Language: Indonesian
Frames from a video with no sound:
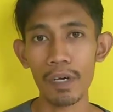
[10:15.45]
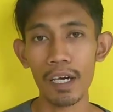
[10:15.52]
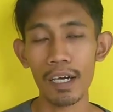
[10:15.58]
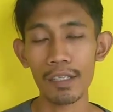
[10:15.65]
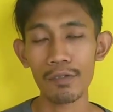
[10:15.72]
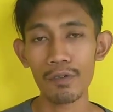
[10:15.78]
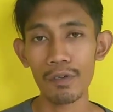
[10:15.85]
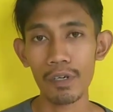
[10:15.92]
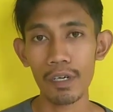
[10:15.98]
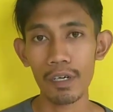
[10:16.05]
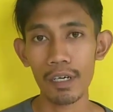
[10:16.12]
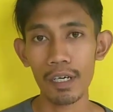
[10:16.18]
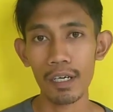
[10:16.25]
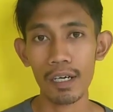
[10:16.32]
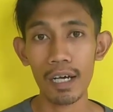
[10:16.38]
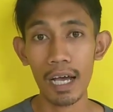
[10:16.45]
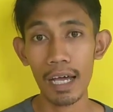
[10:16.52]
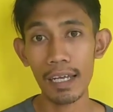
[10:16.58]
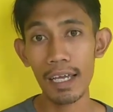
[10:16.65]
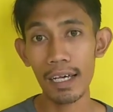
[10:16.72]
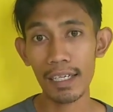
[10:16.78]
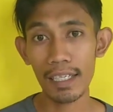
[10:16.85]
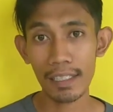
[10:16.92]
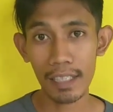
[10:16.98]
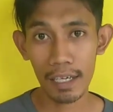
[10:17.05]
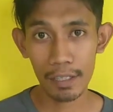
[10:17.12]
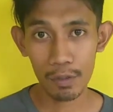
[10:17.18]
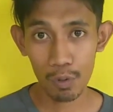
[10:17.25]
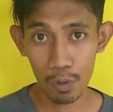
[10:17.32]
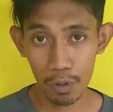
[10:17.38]
pH tuh uh, karena
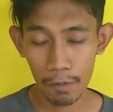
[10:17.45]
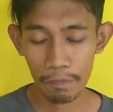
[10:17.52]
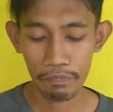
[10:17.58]
kita itu